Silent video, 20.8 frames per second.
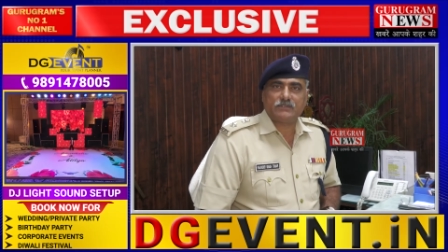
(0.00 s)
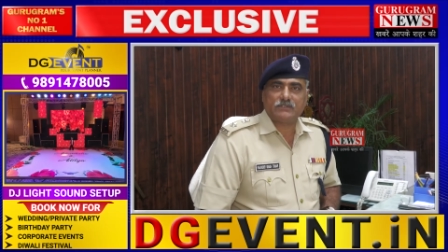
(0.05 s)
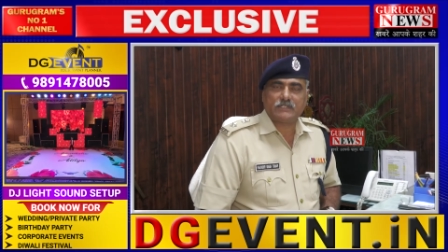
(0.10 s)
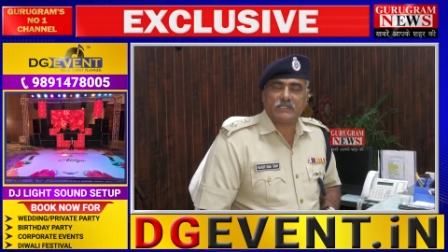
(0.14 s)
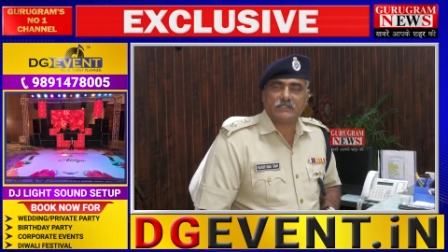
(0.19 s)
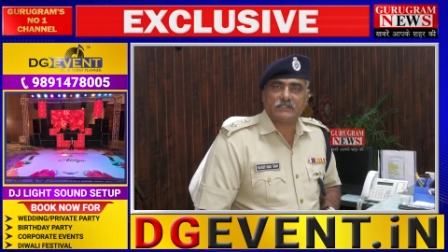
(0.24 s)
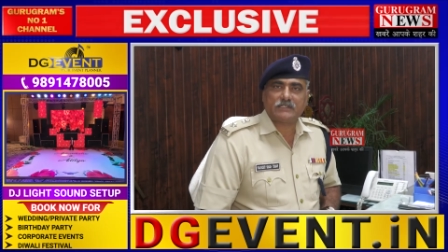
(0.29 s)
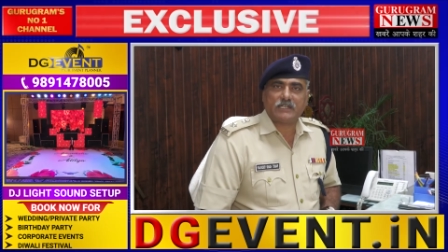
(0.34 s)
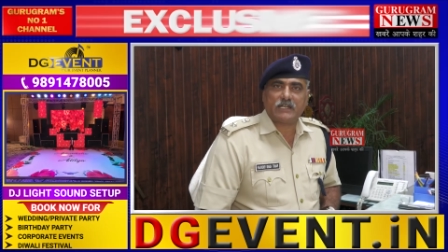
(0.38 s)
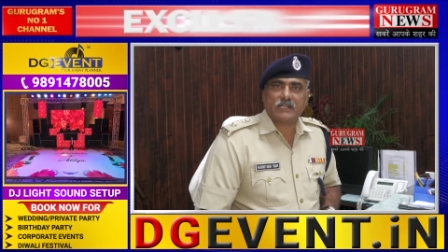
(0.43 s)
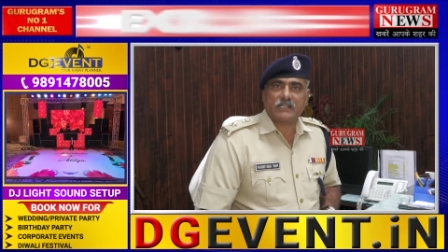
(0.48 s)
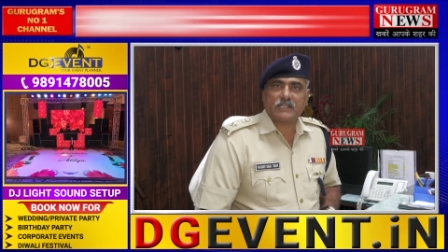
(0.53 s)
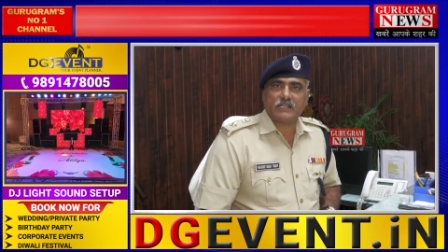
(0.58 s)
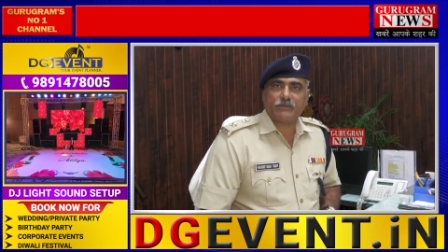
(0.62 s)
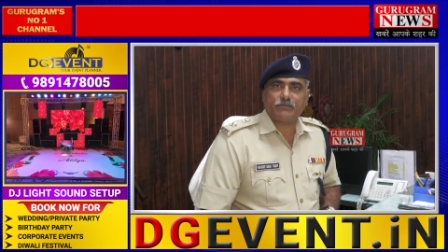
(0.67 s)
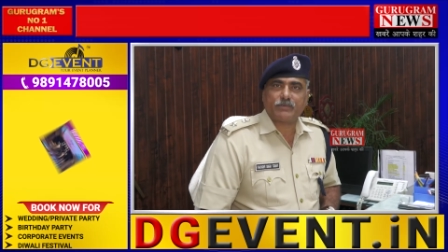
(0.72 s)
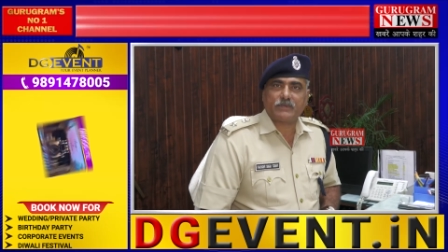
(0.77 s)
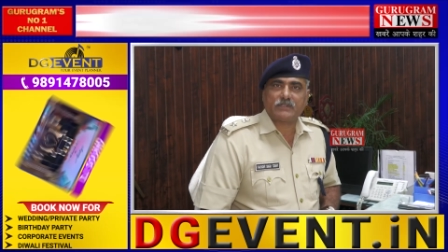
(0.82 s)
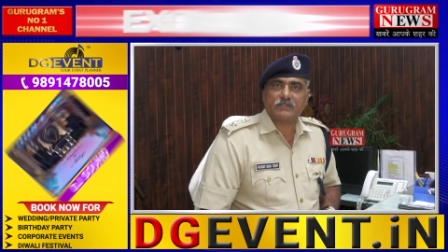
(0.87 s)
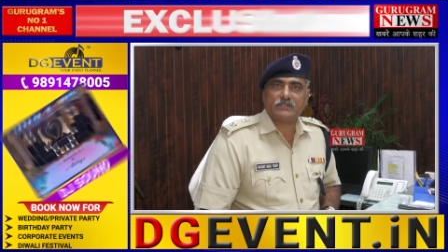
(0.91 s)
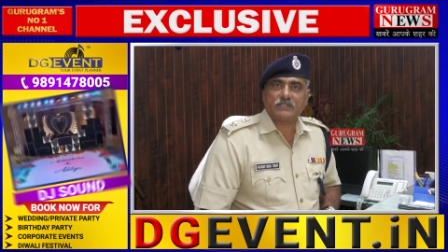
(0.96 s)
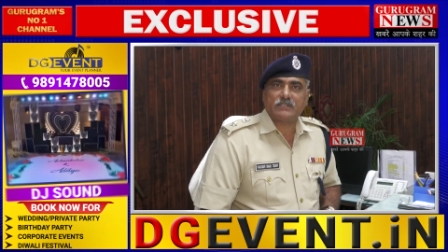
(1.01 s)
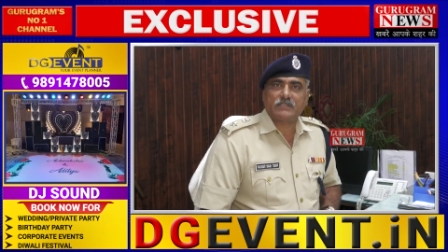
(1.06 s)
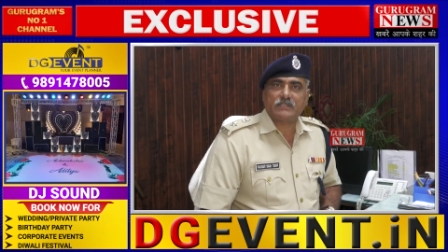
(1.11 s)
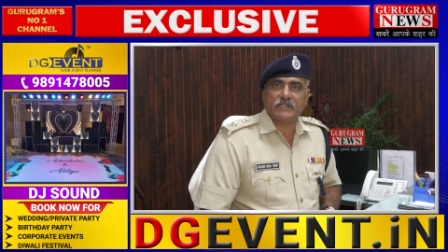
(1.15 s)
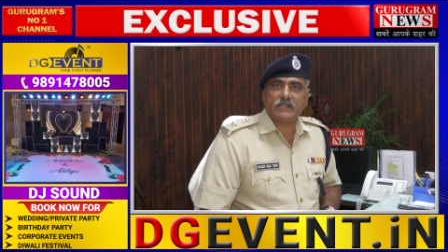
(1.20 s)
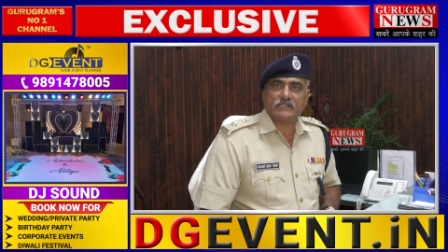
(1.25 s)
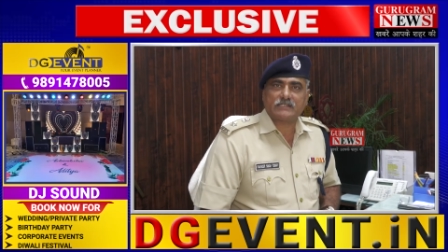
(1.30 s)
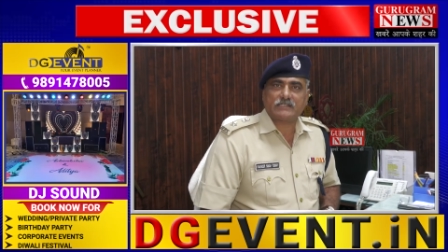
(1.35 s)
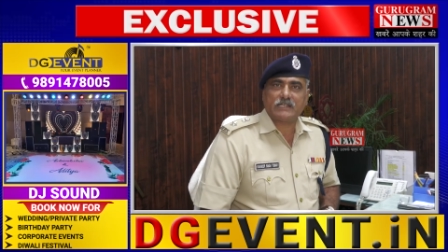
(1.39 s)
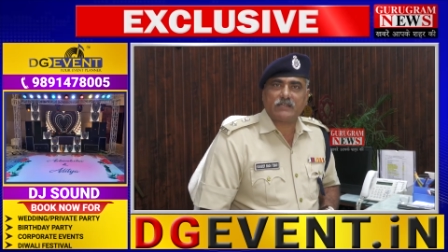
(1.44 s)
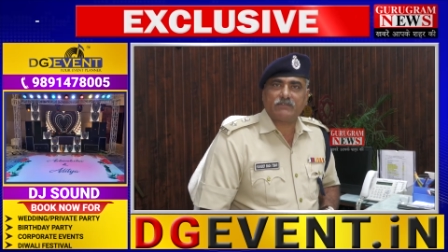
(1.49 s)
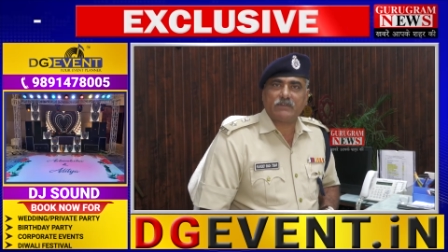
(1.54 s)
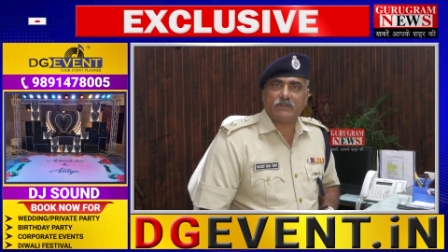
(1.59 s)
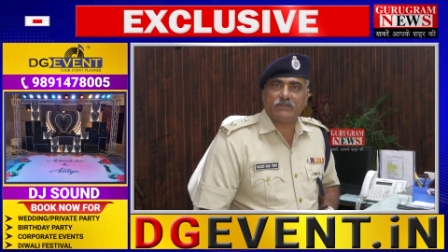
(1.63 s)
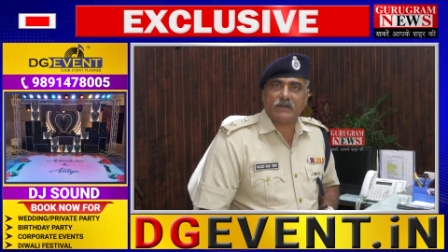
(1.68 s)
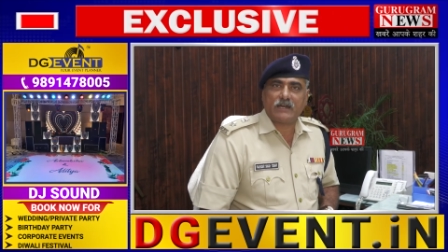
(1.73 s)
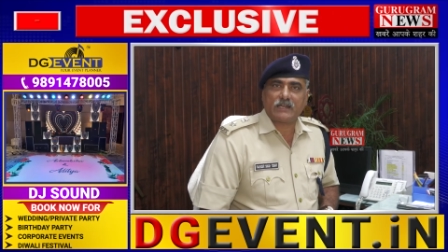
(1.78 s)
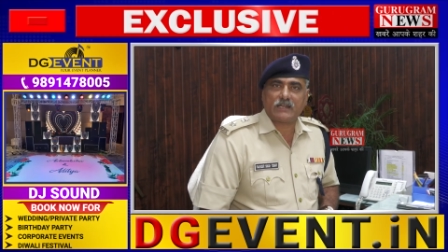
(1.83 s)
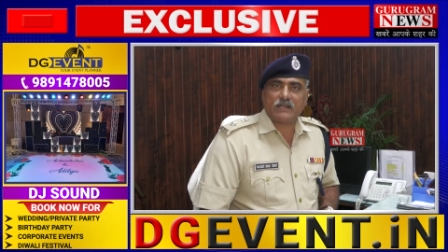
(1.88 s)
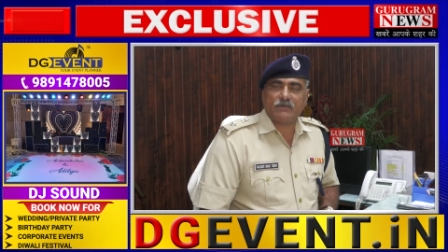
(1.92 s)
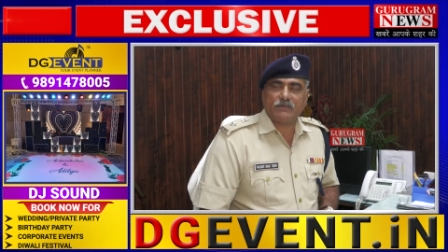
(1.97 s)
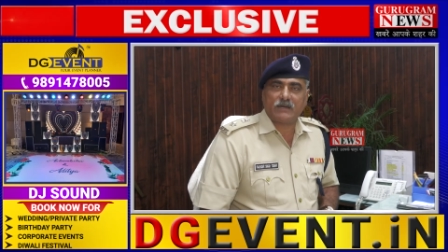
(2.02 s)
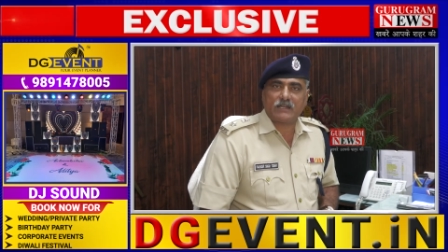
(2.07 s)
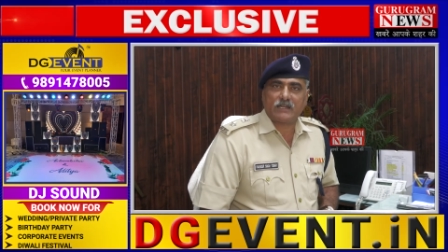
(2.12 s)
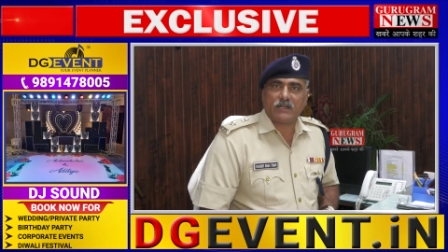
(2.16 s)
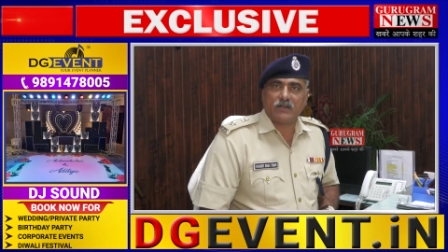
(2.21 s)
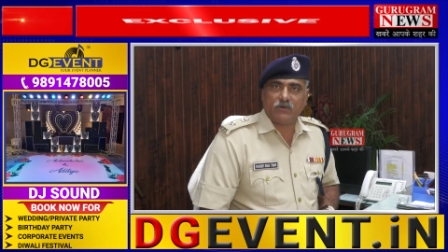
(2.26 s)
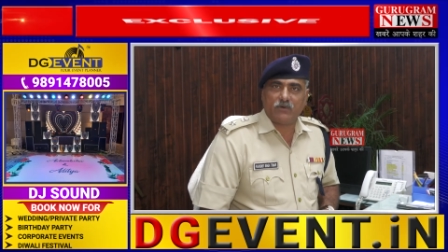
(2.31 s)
जनता के प्रति कैसा व्यवहार हमारा